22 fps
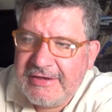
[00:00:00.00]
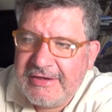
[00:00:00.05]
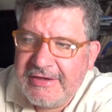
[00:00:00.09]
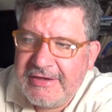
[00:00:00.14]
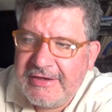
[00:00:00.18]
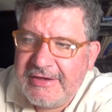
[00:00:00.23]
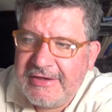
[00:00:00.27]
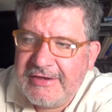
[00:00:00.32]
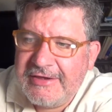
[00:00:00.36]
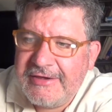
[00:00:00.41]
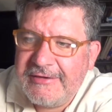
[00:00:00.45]

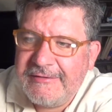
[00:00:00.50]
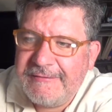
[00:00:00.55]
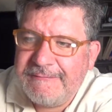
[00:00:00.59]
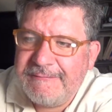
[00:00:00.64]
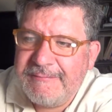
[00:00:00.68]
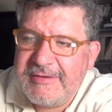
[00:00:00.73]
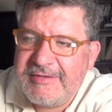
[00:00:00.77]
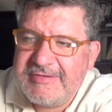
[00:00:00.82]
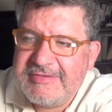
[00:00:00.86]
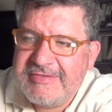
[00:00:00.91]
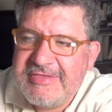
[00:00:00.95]
eh,
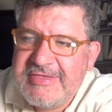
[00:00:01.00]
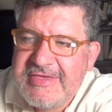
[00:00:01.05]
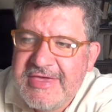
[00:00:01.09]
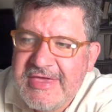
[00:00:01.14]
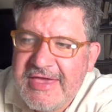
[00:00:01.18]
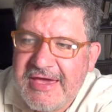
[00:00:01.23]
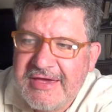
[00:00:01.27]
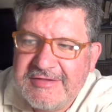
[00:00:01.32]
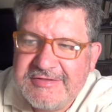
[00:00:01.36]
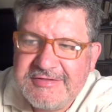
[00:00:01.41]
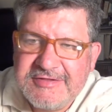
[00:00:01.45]

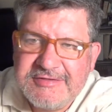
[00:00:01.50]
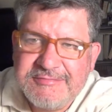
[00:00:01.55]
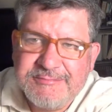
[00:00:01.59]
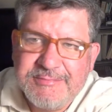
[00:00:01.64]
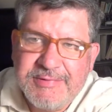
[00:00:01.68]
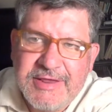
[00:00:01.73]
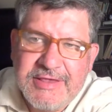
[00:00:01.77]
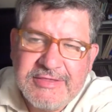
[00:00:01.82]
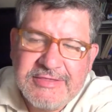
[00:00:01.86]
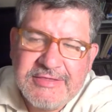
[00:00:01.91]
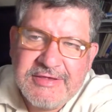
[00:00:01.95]
vestía esas
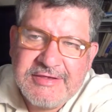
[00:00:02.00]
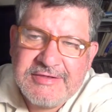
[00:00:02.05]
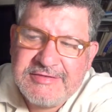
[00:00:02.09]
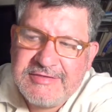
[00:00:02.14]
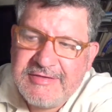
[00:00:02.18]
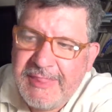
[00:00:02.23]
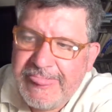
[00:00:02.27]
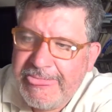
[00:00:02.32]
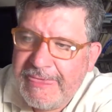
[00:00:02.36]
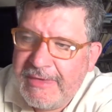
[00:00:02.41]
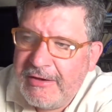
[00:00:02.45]
prendas